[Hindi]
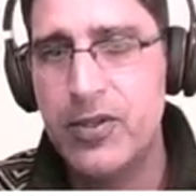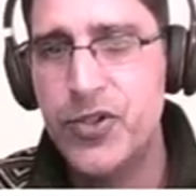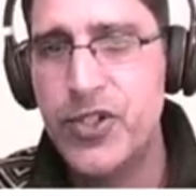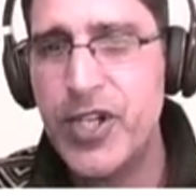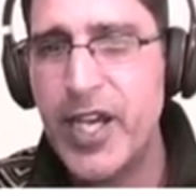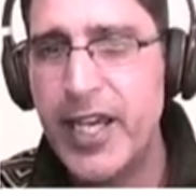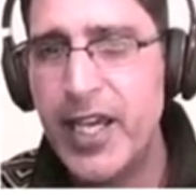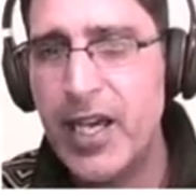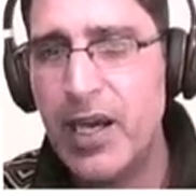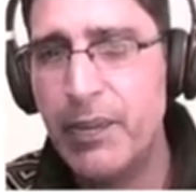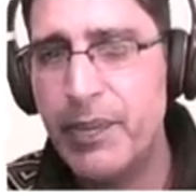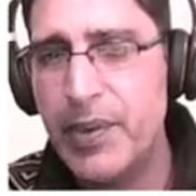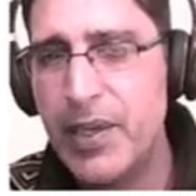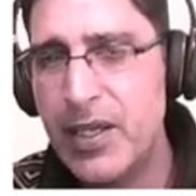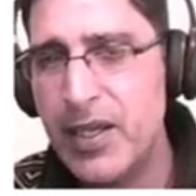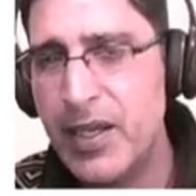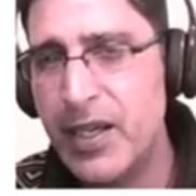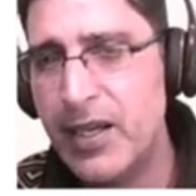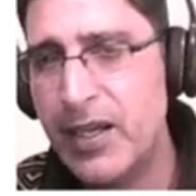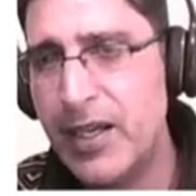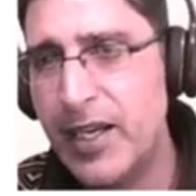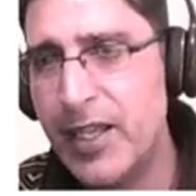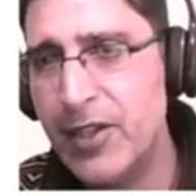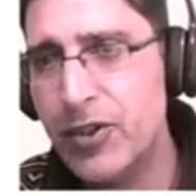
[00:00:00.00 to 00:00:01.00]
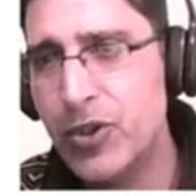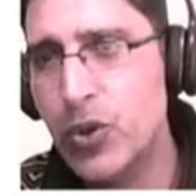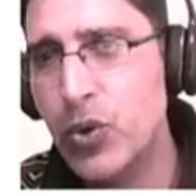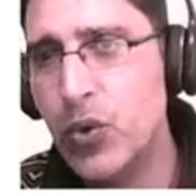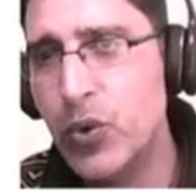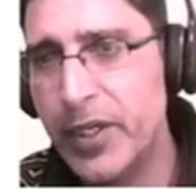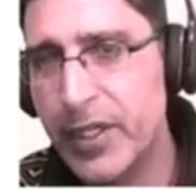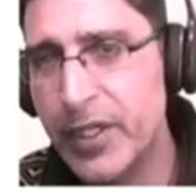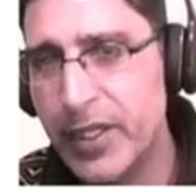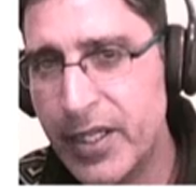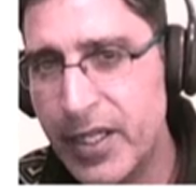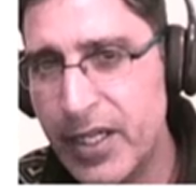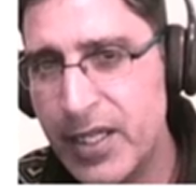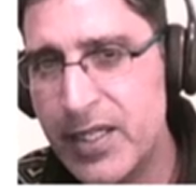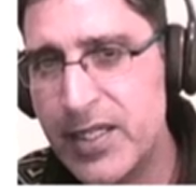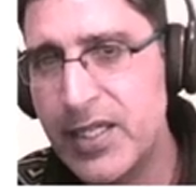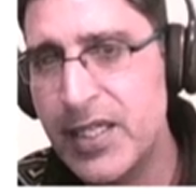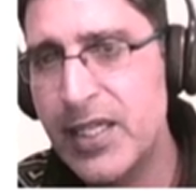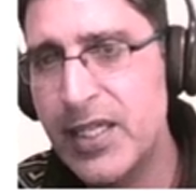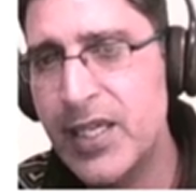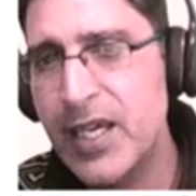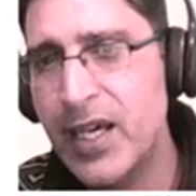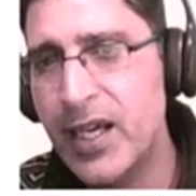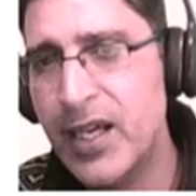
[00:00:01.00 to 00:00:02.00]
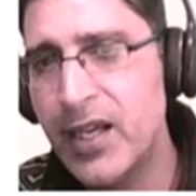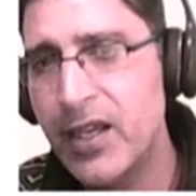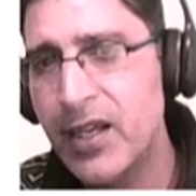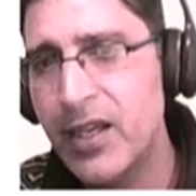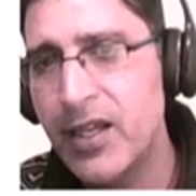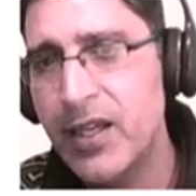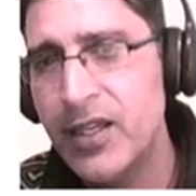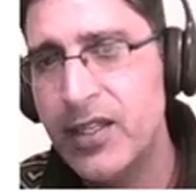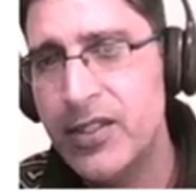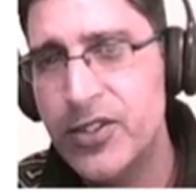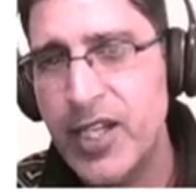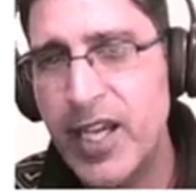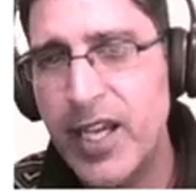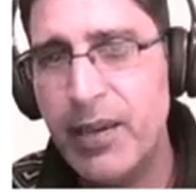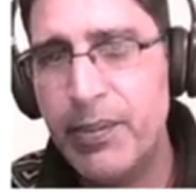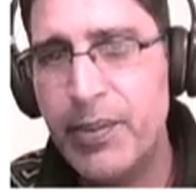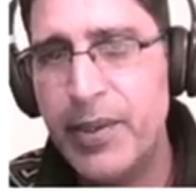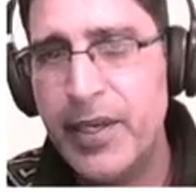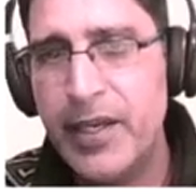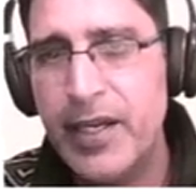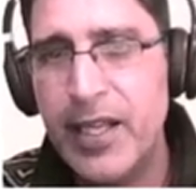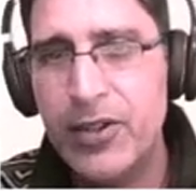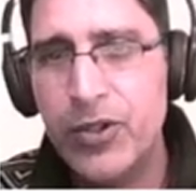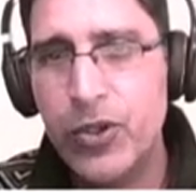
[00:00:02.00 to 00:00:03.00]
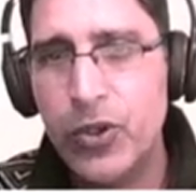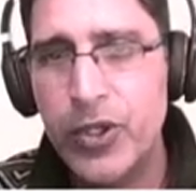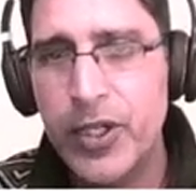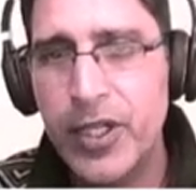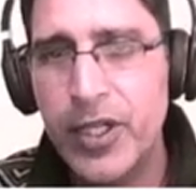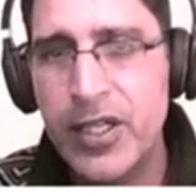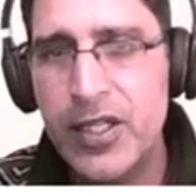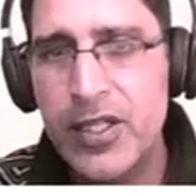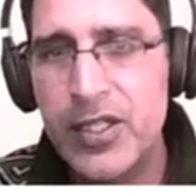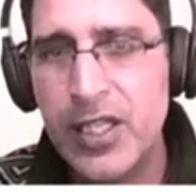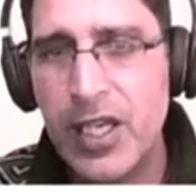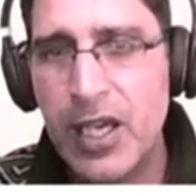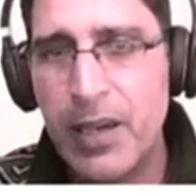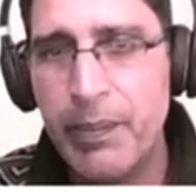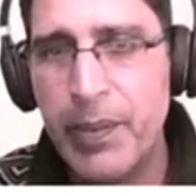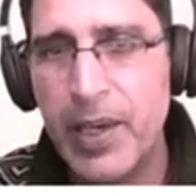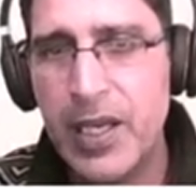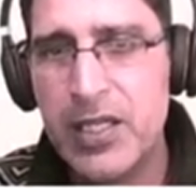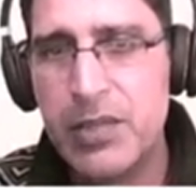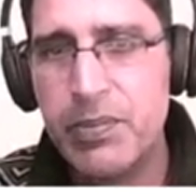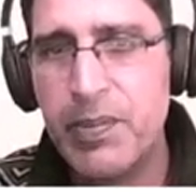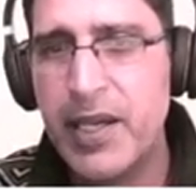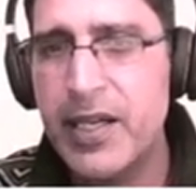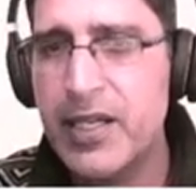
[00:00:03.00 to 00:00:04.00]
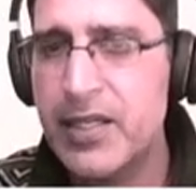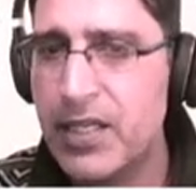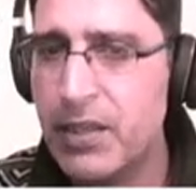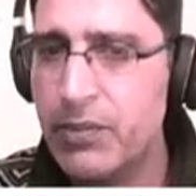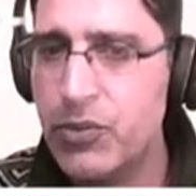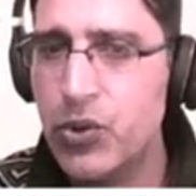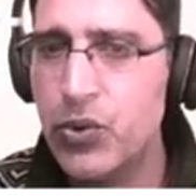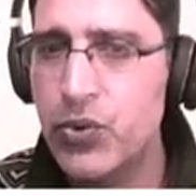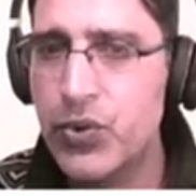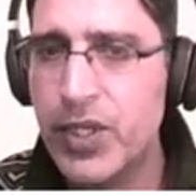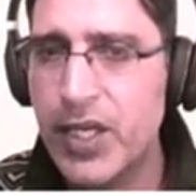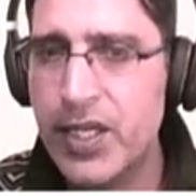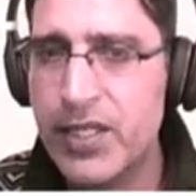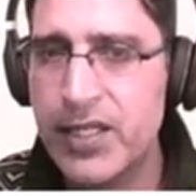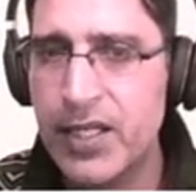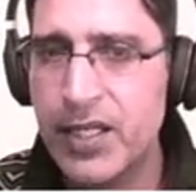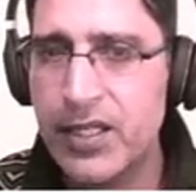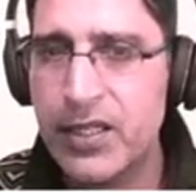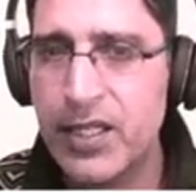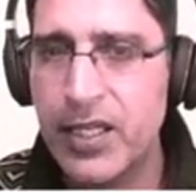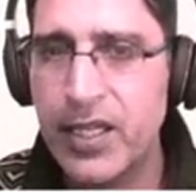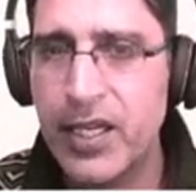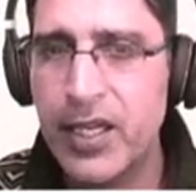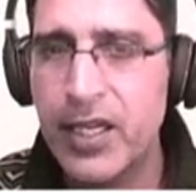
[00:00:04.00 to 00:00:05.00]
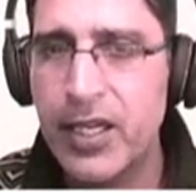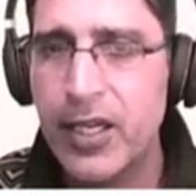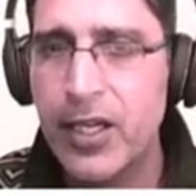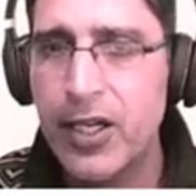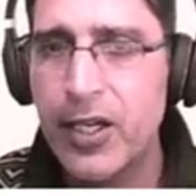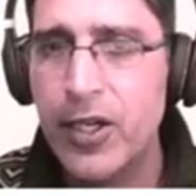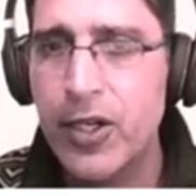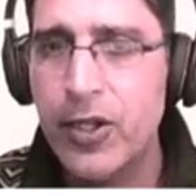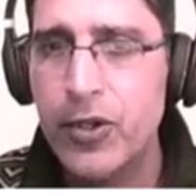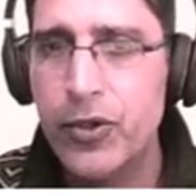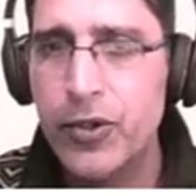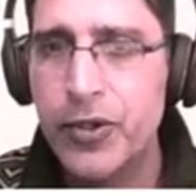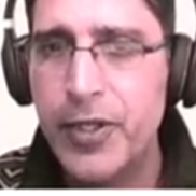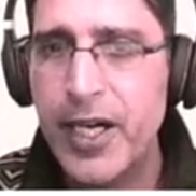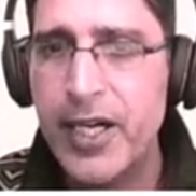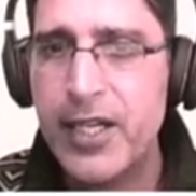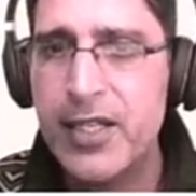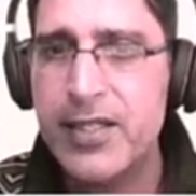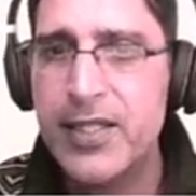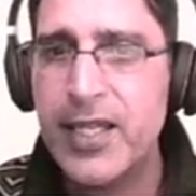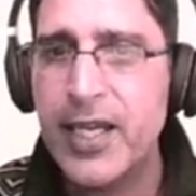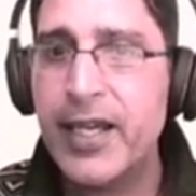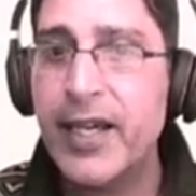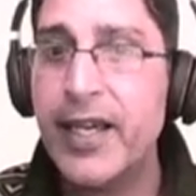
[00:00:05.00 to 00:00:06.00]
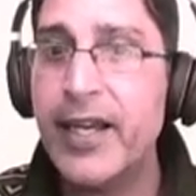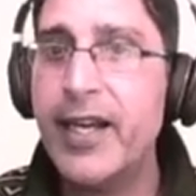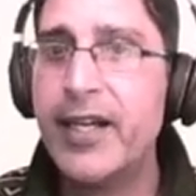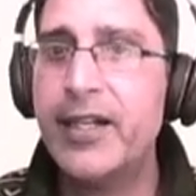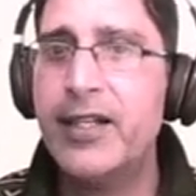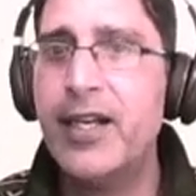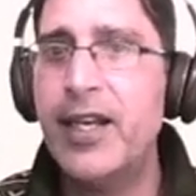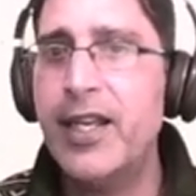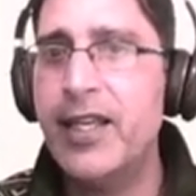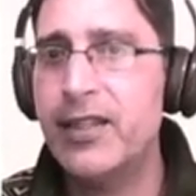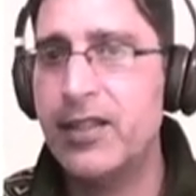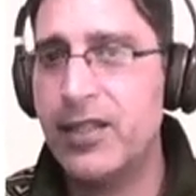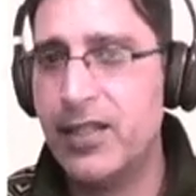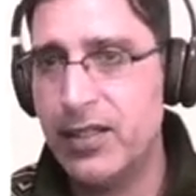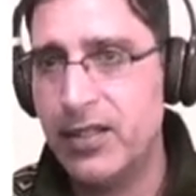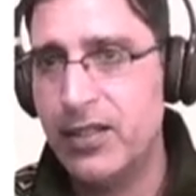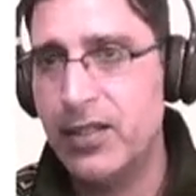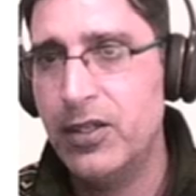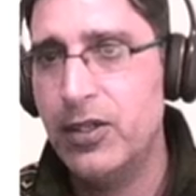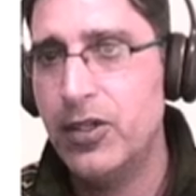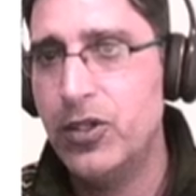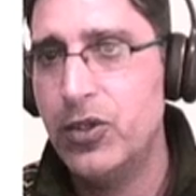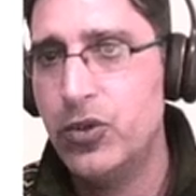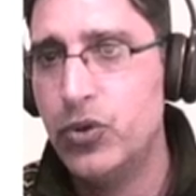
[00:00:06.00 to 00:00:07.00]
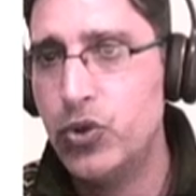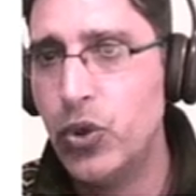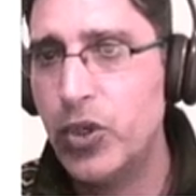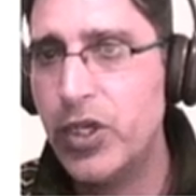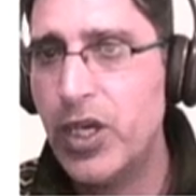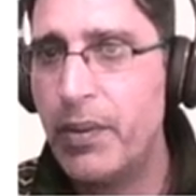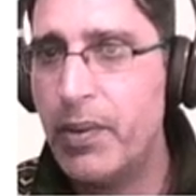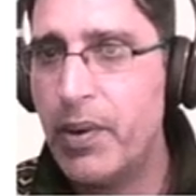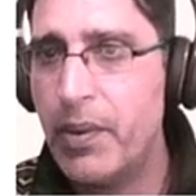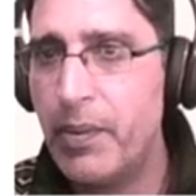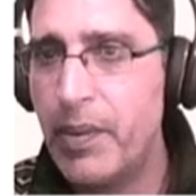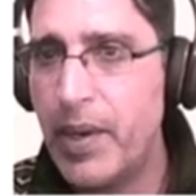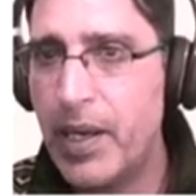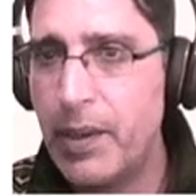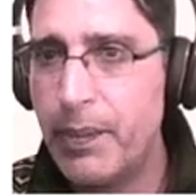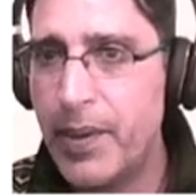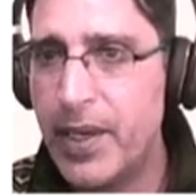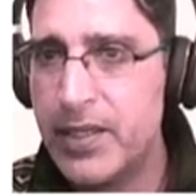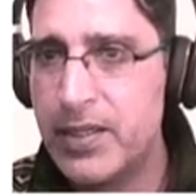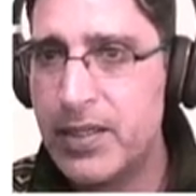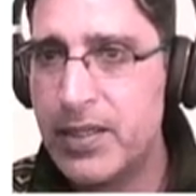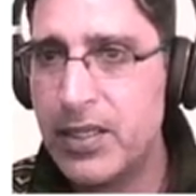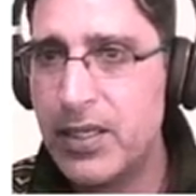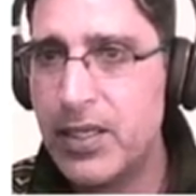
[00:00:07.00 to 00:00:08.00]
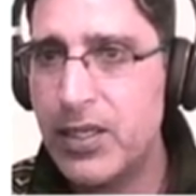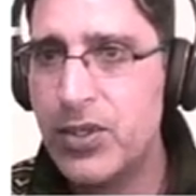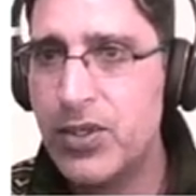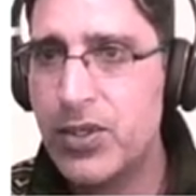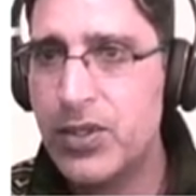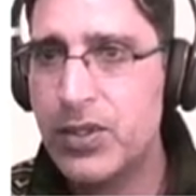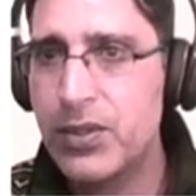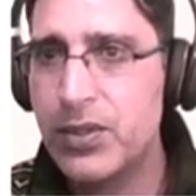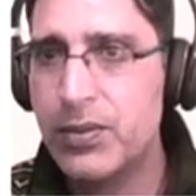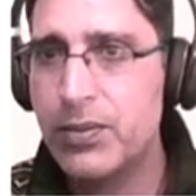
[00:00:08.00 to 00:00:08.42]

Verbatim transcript: चाहे आपने लेंथ को इंक्रीज किया चाहे आपने लेंथ को डिक्रीज किया प्लस माइनस हम यूज कर सकते हैं तो दैट इज द करेक्ट लेंथ जो कि अब हमारे पास इस